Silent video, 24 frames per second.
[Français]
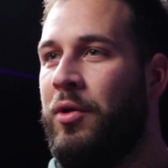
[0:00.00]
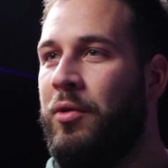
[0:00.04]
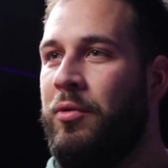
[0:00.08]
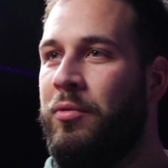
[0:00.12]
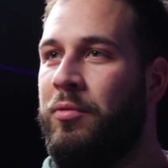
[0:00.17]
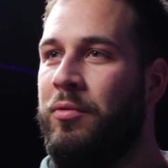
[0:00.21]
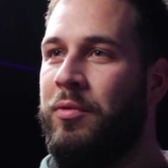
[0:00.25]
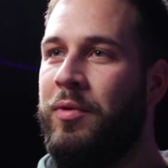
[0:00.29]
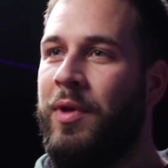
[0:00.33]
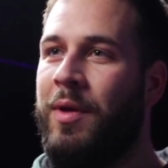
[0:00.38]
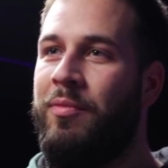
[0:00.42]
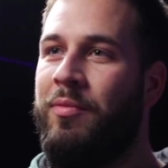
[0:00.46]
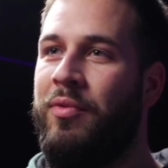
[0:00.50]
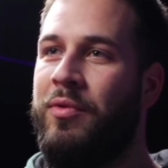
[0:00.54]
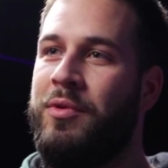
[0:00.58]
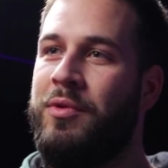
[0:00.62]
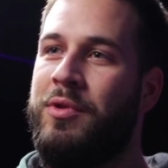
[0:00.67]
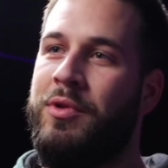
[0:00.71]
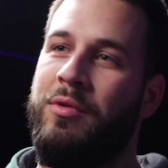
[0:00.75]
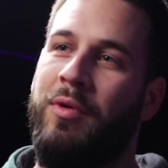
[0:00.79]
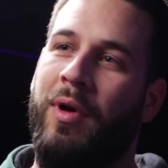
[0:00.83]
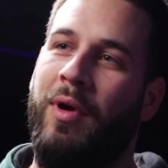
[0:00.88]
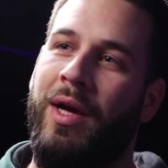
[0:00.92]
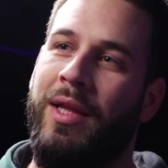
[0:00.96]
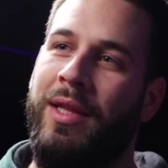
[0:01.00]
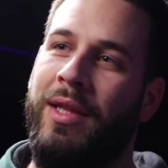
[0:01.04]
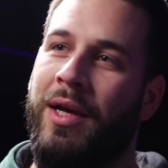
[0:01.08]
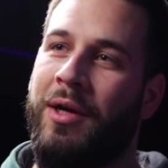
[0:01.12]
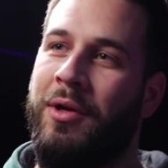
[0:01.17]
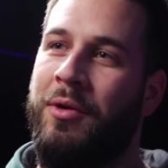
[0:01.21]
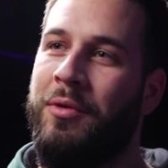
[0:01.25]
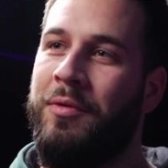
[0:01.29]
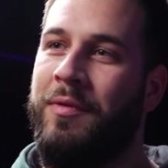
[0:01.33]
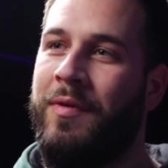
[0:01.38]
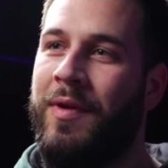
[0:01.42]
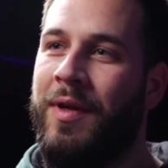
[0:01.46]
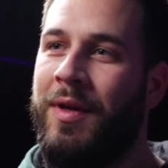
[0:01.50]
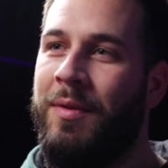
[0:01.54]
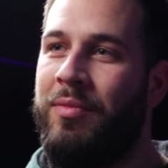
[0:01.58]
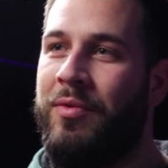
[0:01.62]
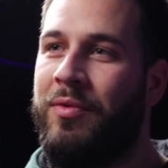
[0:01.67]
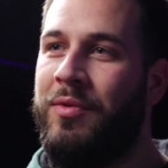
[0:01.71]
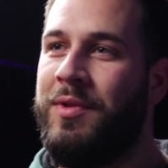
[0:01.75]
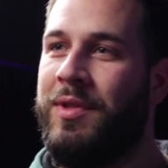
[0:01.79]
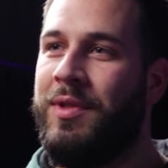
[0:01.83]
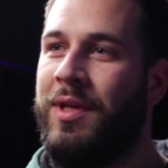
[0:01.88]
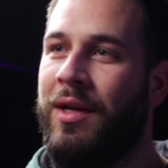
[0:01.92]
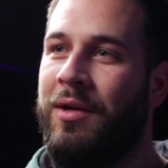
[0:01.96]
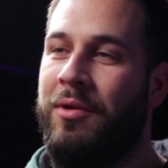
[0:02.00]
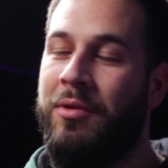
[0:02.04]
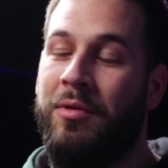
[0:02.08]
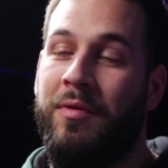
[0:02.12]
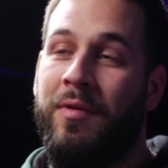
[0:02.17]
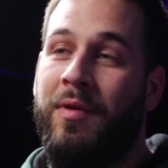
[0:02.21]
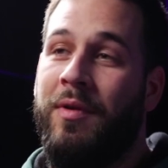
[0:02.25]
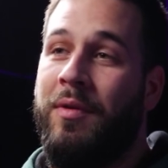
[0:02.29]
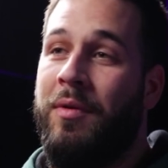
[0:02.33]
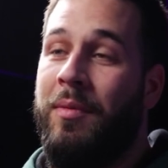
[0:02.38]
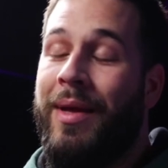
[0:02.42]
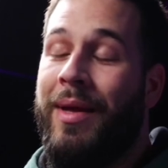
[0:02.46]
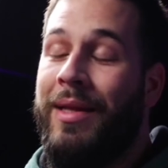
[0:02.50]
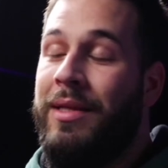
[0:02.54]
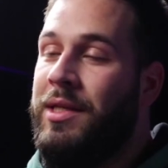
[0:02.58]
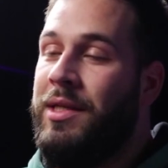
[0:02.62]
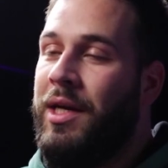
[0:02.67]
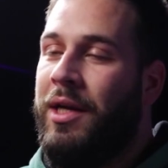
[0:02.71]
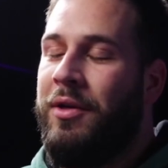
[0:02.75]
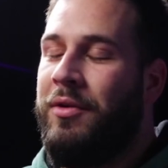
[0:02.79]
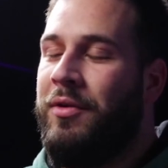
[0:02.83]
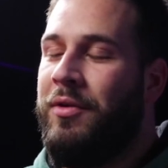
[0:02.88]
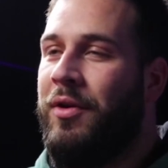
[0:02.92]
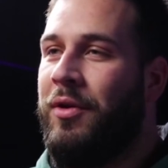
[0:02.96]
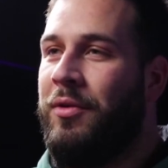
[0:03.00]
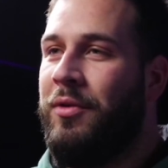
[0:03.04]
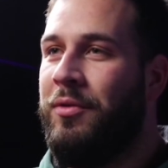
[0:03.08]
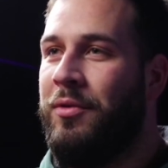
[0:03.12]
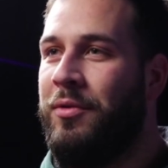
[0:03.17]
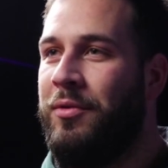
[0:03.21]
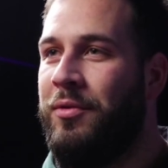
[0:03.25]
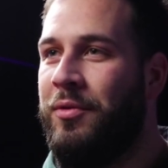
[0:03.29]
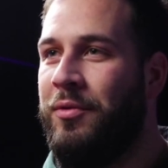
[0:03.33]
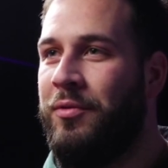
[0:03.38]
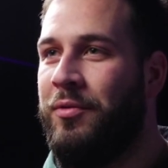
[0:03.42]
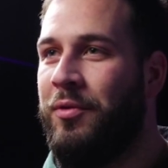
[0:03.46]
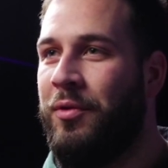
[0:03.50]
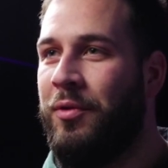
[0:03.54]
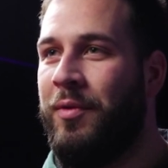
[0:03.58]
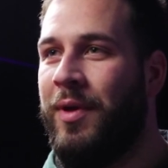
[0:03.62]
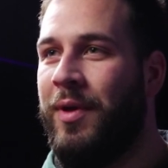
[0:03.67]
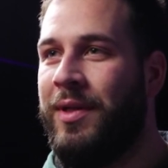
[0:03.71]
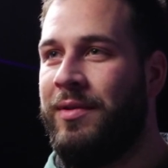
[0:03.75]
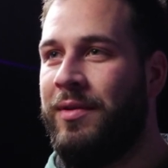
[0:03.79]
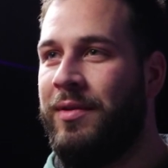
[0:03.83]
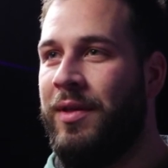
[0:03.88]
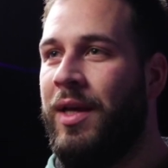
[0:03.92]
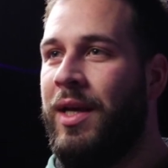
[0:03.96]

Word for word: où on est plus sur un à côté, plus un côté euh, bah, directeur de, de tournoi.